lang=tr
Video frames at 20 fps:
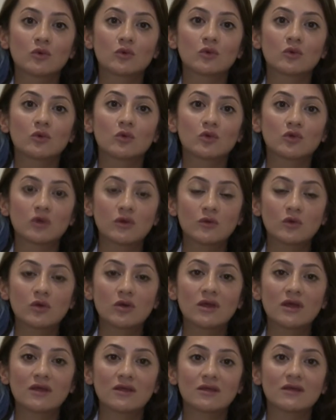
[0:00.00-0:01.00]

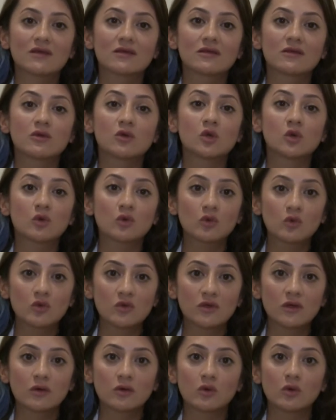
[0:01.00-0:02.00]
ultraviyole indeksinin çok
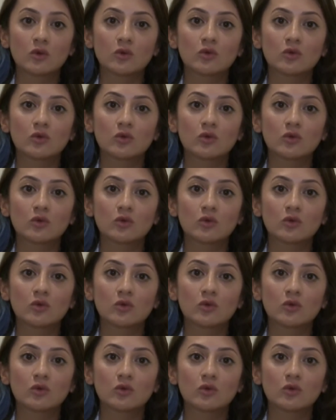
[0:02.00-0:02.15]
yüksek